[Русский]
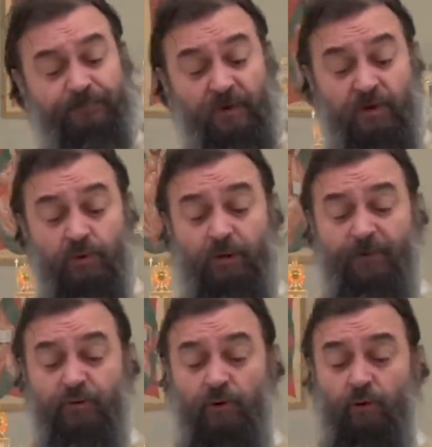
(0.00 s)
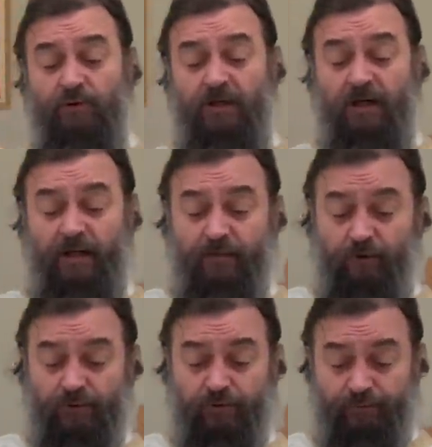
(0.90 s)
Ну и поскольку такая
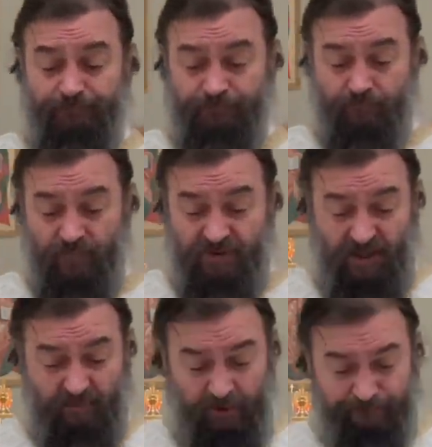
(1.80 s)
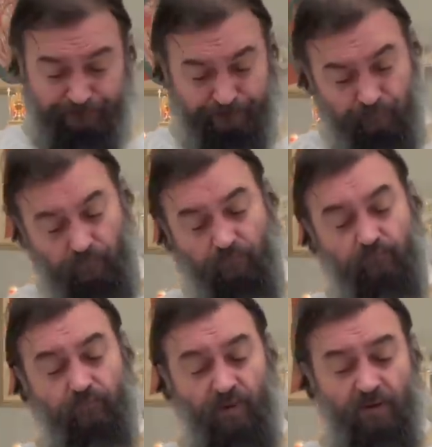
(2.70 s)
вот тема,
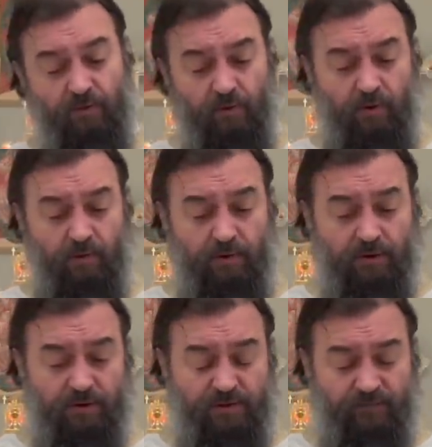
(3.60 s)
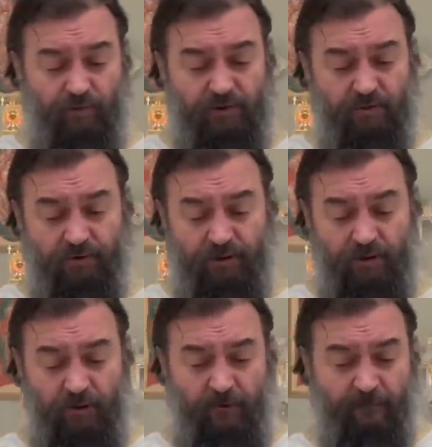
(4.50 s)
то э, сегодня мы
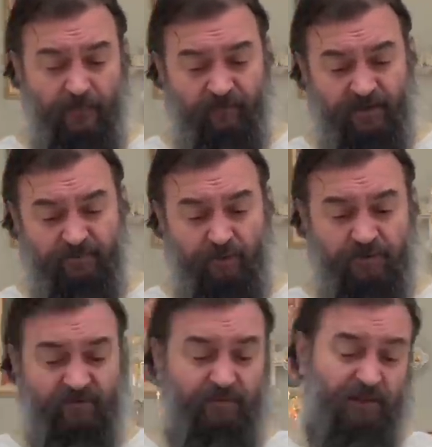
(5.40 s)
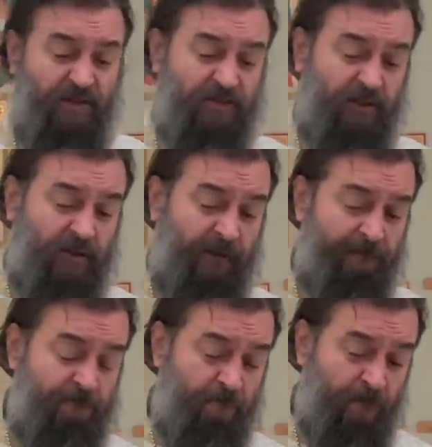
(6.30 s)
возьмем с вами несколько
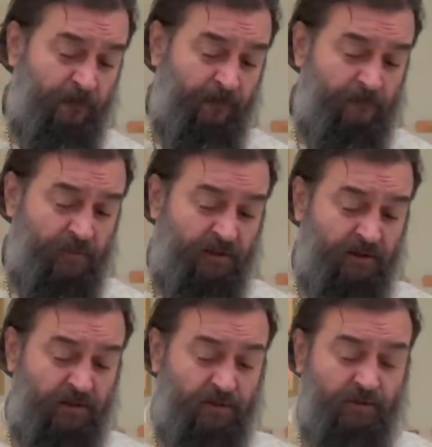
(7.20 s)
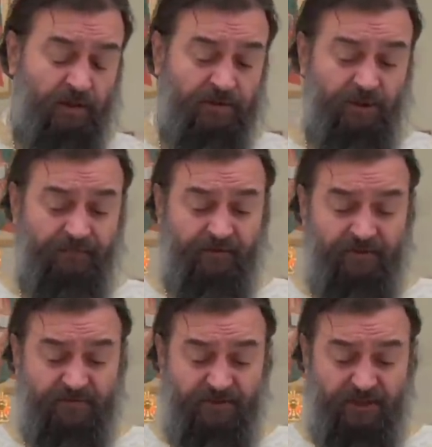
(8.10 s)
э, отрывков
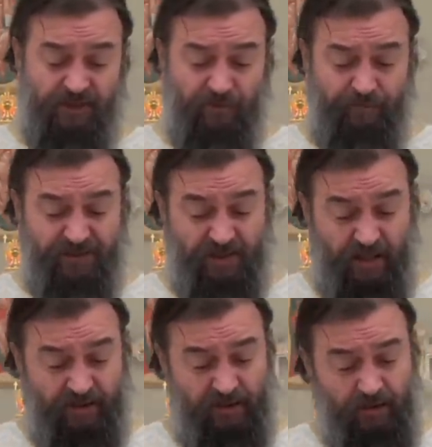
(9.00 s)
из священного писания,